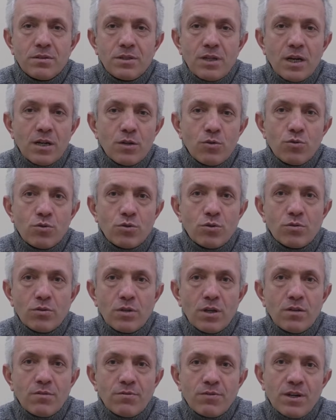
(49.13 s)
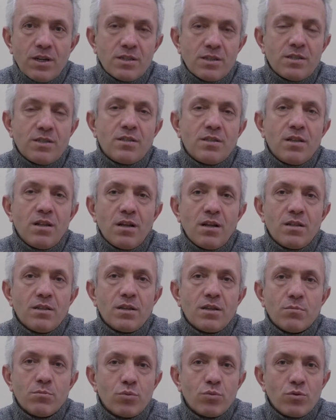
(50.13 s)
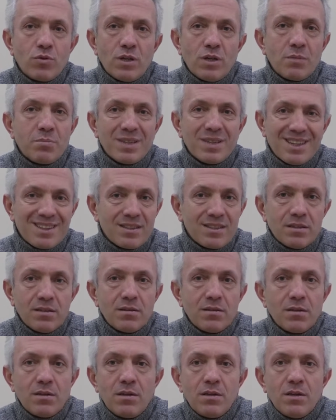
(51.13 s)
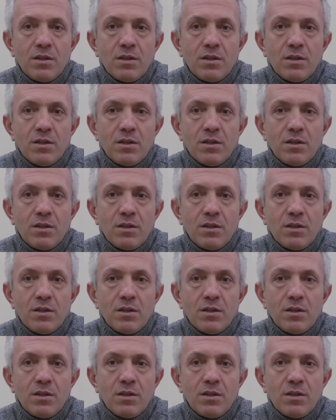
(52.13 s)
yeryüzünde Fransız ihtilalinden bugüne bırakın